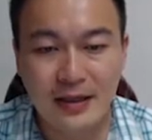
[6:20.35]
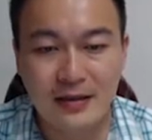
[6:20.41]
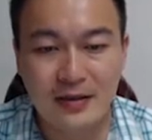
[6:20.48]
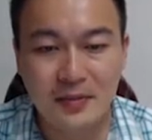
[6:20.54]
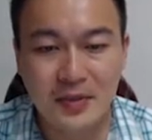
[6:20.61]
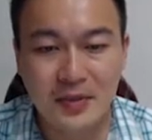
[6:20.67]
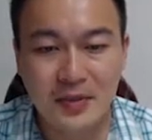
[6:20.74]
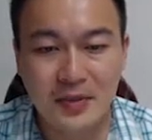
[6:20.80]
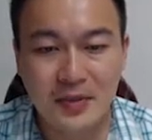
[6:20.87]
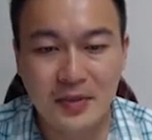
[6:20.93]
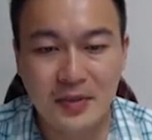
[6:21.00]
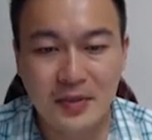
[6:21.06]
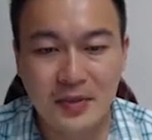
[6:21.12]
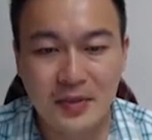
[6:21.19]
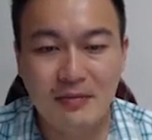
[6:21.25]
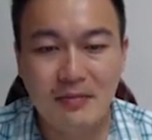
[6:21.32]
这边讲的
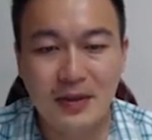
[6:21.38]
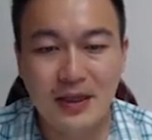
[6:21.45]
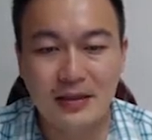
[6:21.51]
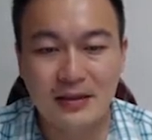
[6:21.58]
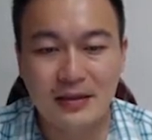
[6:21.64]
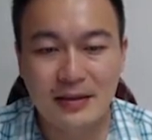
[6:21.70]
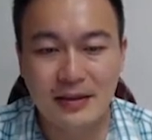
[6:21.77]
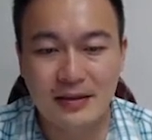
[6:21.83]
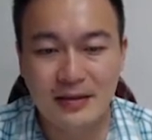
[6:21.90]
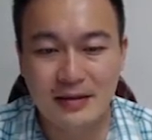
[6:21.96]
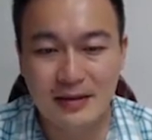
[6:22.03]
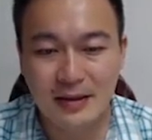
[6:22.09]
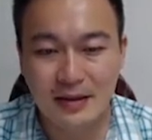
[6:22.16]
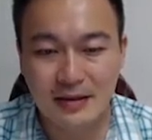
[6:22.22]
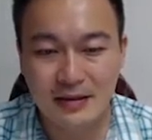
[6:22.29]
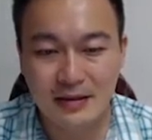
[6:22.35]
应变指的是这
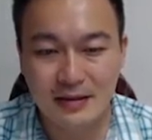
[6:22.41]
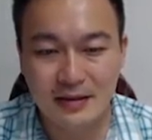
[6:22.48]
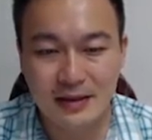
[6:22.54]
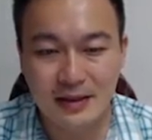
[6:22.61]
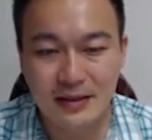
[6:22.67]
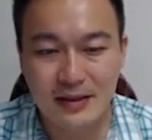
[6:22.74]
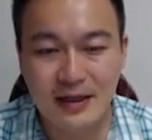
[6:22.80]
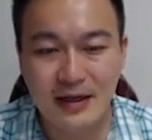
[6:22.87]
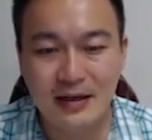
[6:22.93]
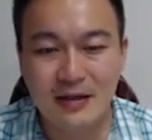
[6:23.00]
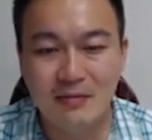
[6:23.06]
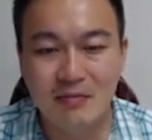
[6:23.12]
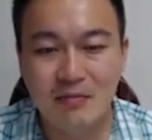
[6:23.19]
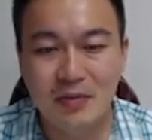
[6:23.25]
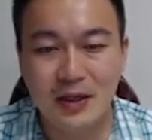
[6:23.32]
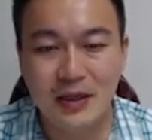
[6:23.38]
个是正向
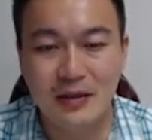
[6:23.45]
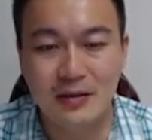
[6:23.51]
应变、